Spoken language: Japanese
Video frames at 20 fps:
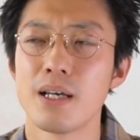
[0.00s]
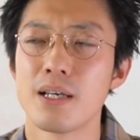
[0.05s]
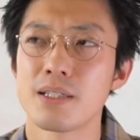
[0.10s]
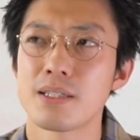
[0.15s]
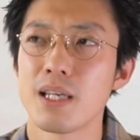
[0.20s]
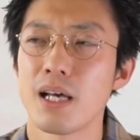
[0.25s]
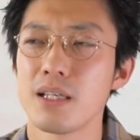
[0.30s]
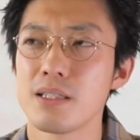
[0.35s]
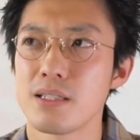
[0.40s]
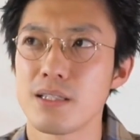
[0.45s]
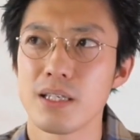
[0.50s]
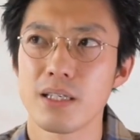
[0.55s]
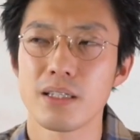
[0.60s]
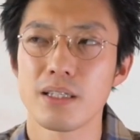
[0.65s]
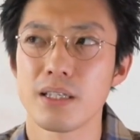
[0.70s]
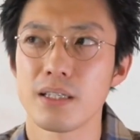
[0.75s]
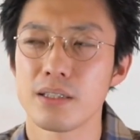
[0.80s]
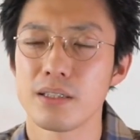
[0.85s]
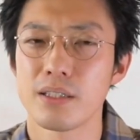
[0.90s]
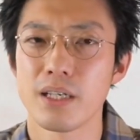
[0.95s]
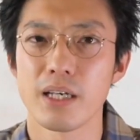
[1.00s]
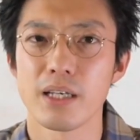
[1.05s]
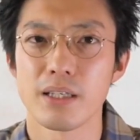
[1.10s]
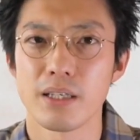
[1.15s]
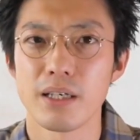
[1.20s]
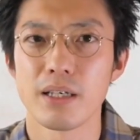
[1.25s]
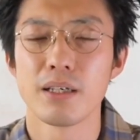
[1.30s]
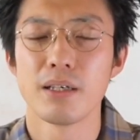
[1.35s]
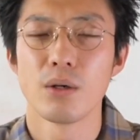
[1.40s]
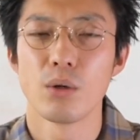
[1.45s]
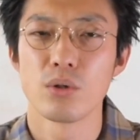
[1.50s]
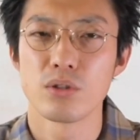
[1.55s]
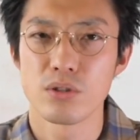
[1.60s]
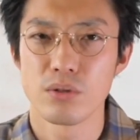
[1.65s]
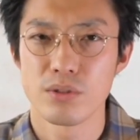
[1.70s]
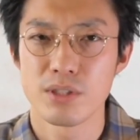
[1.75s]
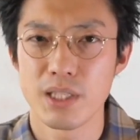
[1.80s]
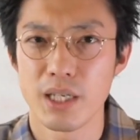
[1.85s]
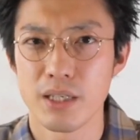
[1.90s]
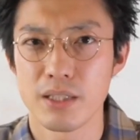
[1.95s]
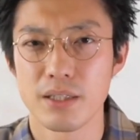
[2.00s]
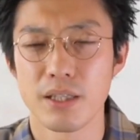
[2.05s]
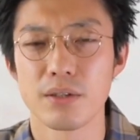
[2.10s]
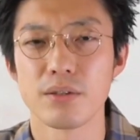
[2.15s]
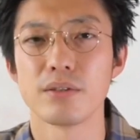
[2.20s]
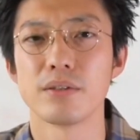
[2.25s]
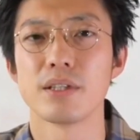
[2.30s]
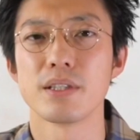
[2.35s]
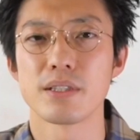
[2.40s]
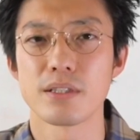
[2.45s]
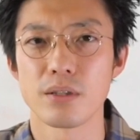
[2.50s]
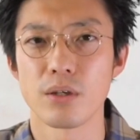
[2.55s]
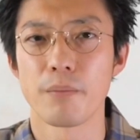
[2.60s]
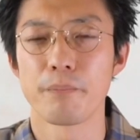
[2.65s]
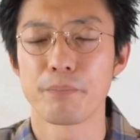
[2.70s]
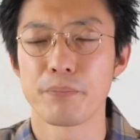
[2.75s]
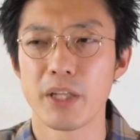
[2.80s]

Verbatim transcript: さんぜんけんぐらいね保存されてるんですよ。